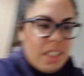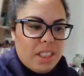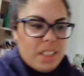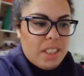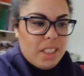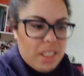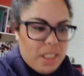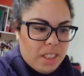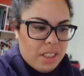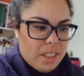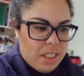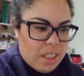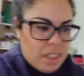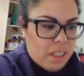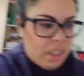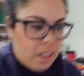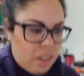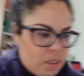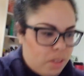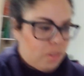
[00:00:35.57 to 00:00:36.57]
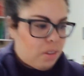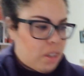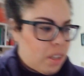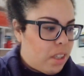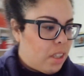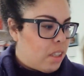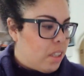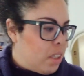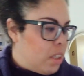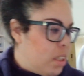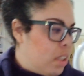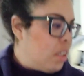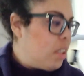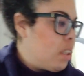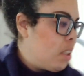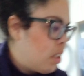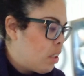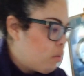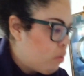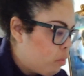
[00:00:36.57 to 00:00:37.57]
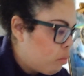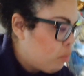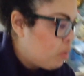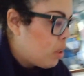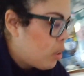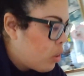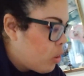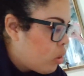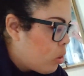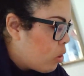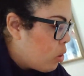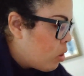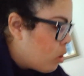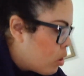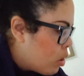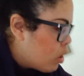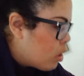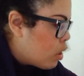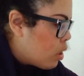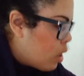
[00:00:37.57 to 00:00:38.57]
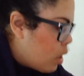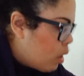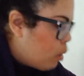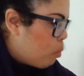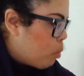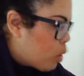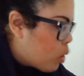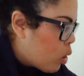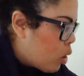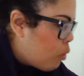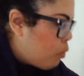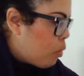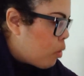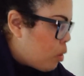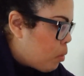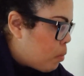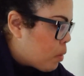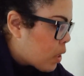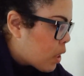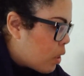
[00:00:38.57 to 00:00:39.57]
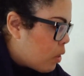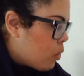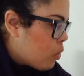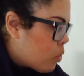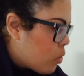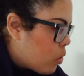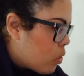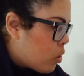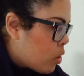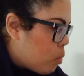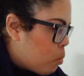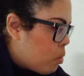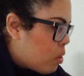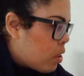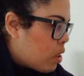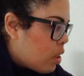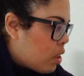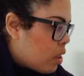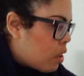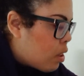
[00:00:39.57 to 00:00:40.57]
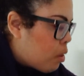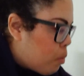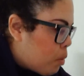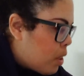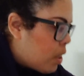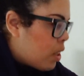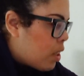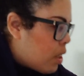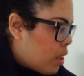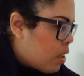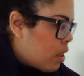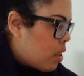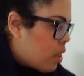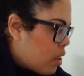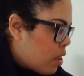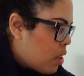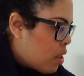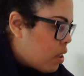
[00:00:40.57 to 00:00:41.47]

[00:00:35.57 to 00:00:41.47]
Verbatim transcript: niente allora metto il microfono perché non so se mi sentite bene